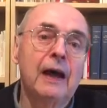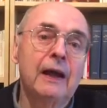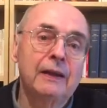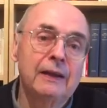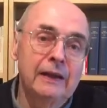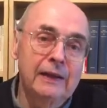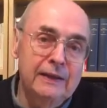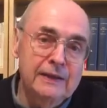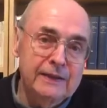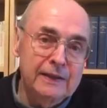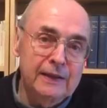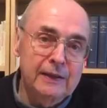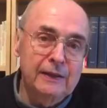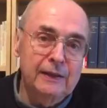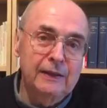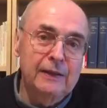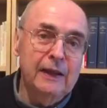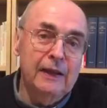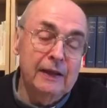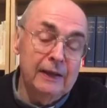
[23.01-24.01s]
Elise,
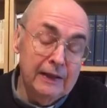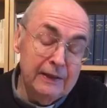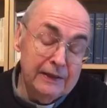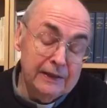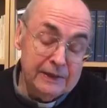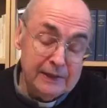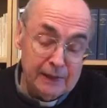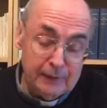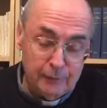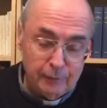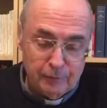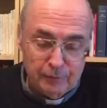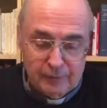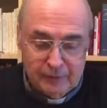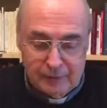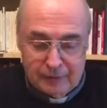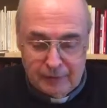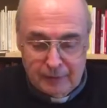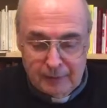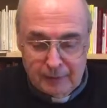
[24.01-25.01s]
da Eliseo,
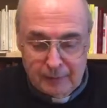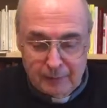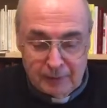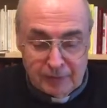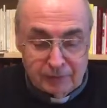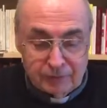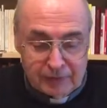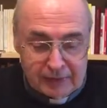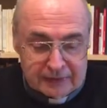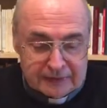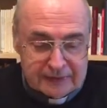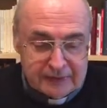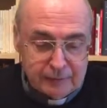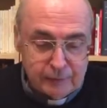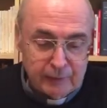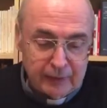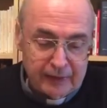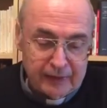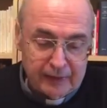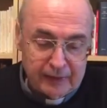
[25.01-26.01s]
per farsi
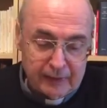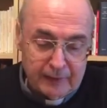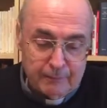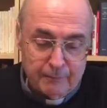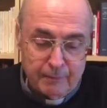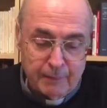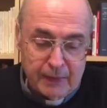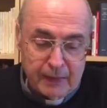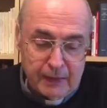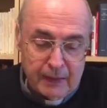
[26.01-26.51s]
guarire.